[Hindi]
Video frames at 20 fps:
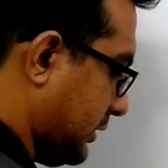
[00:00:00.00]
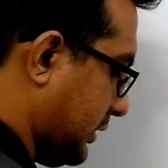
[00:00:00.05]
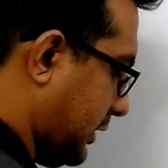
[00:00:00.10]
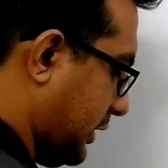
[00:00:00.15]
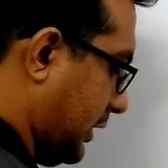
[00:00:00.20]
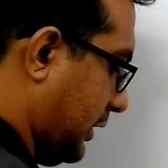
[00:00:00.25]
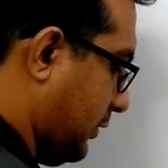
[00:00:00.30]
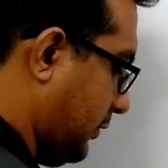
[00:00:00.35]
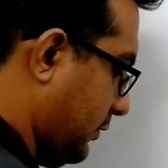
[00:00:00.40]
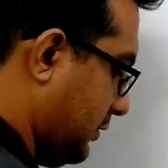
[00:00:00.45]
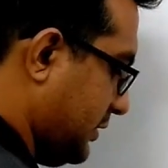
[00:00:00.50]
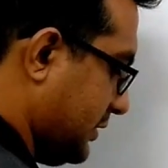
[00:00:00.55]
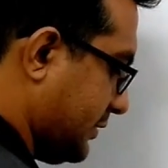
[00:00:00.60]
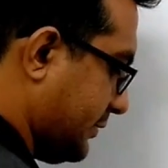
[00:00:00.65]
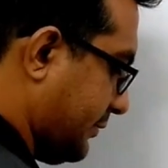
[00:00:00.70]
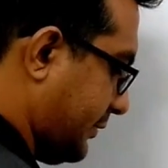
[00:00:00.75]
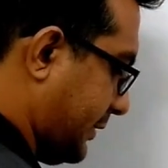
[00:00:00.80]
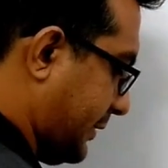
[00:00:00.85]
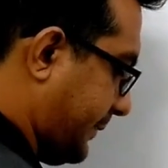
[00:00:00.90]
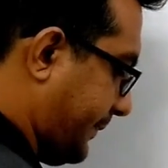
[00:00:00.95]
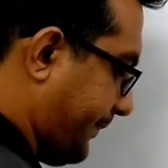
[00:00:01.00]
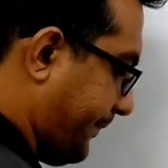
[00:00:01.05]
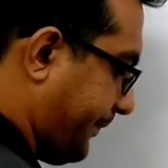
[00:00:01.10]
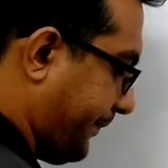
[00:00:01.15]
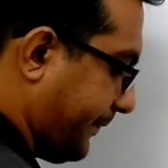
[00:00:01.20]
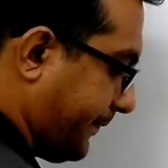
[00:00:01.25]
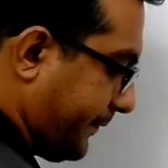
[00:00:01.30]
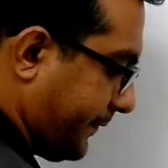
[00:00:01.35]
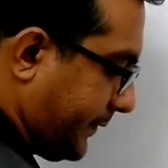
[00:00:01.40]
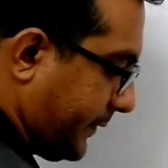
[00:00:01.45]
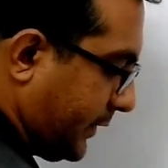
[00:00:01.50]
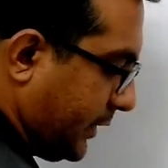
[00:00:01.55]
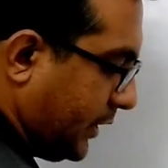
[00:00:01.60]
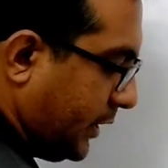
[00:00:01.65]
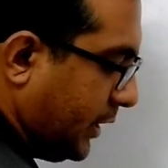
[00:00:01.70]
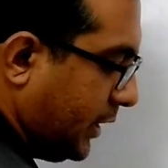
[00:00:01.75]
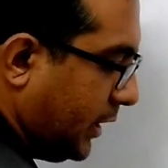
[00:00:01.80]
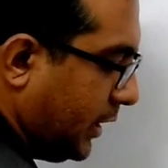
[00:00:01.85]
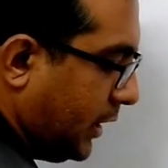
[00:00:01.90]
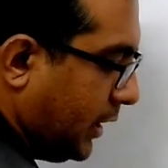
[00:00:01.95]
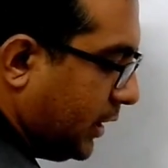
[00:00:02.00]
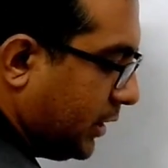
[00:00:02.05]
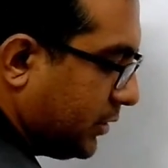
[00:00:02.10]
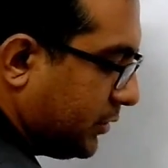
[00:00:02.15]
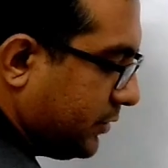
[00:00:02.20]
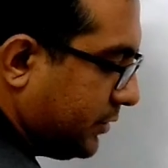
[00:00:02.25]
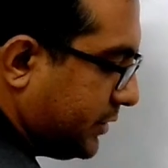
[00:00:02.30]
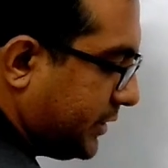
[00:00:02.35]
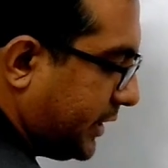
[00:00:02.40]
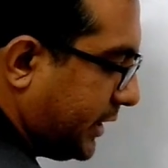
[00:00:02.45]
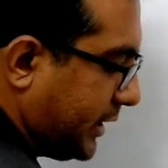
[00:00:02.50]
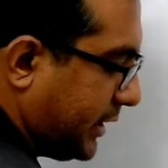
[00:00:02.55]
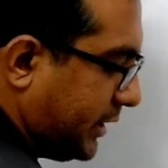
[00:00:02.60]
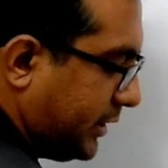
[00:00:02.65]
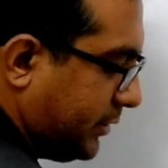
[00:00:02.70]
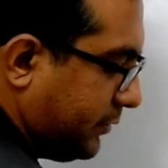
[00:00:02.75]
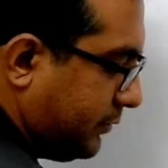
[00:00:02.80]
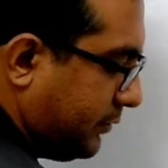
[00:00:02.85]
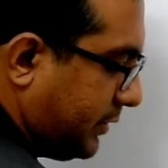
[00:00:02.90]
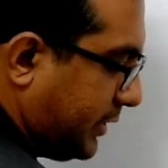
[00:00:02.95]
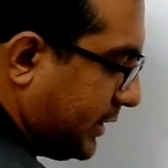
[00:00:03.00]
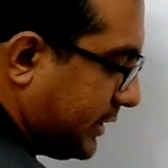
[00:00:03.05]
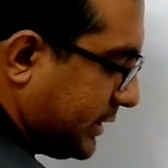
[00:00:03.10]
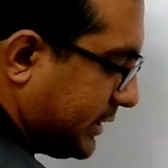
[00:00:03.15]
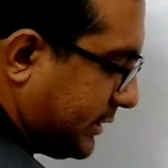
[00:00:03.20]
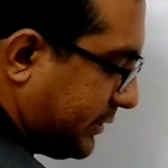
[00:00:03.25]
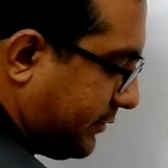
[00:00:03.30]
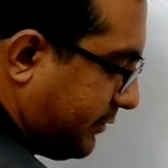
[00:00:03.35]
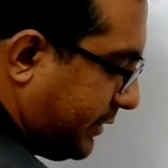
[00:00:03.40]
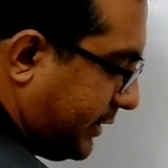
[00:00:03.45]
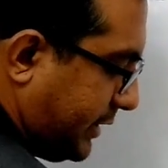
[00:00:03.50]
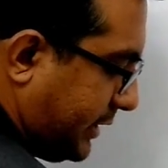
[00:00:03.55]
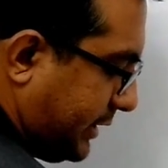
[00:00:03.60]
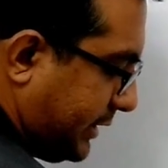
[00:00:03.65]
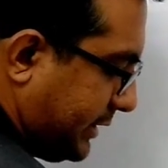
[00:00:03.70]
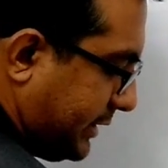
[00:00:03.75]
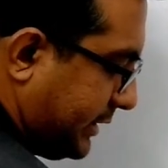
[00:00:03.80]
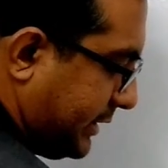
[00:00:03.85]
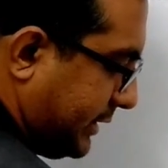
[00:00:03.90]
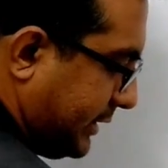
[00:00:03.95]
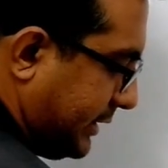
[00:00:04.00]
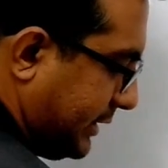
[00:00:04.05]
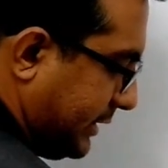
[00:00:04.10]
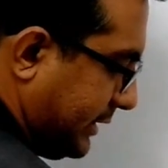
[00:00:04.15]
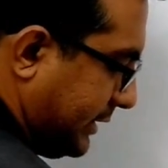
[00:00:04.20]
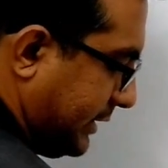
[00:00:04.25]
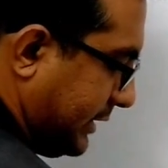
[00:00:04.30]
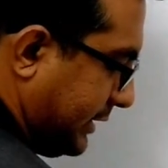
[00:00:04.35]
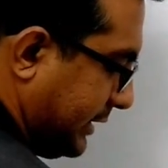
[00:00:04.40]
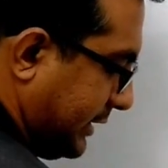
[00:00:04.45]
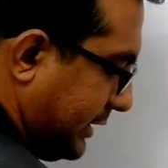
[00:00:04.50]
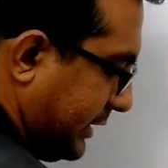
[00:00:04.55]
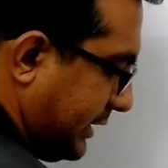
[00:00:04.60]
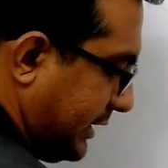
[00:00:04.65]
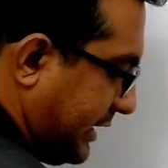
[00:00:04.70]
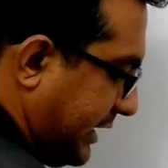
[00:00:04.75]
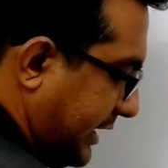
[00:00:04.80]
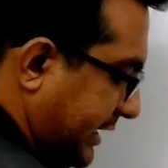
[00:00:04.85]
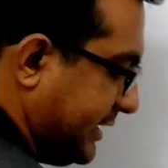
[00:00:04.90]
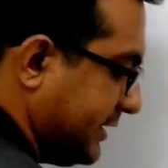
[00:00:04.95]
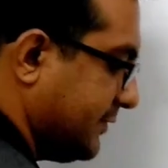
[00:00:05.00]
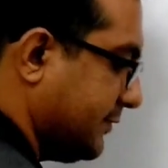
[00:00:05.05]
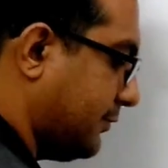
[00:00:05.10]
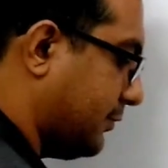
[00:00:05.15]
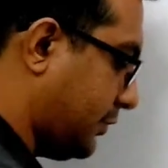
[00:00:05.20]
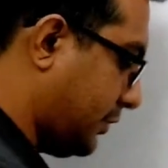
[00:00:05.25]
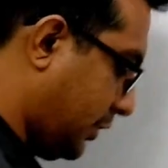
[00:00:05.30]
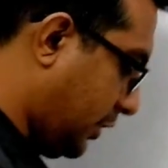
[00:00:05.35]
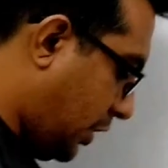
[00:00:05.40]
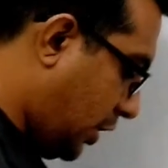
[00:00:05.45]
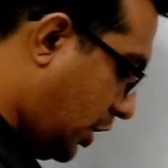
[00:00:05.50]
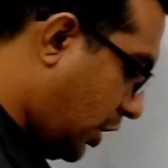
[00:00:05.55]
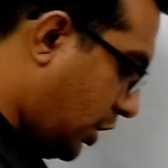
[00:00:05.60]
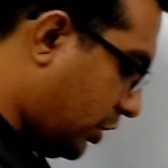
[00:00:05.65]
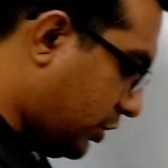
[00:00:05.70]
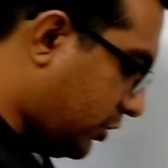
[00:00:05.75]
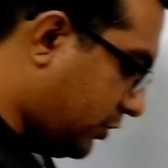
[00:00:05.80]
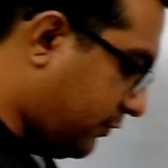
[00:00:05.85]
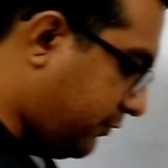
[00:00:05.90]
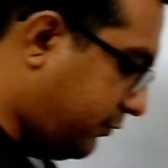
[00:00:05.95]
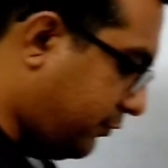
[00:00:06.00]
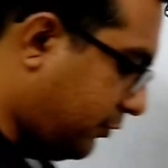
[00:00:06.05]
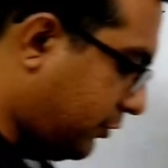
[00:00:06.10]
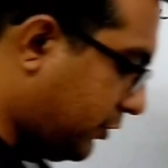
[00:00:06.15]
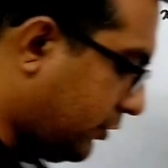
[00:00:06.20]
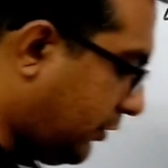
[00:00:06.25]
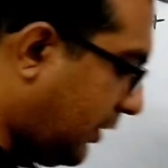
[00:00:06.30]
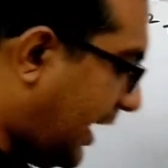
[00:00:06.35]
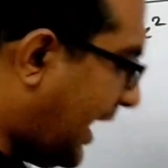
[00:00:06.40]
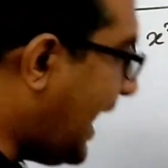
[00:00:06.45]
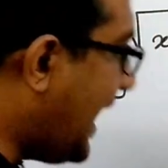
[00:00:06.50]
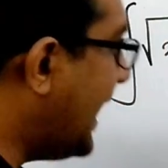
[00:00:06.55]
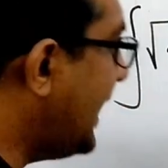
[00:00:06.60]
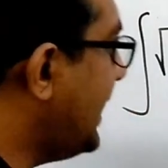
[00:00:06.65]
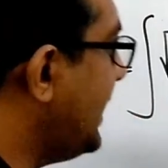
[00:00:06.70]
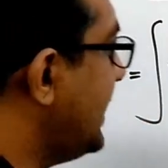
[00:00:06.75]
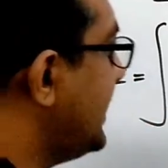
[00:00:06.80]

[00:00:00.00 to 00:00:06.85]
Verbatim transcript: का होल स्क्वायर तो हो जाएगा टू का स्क्वायर दैट इज फोर तो फोर को एड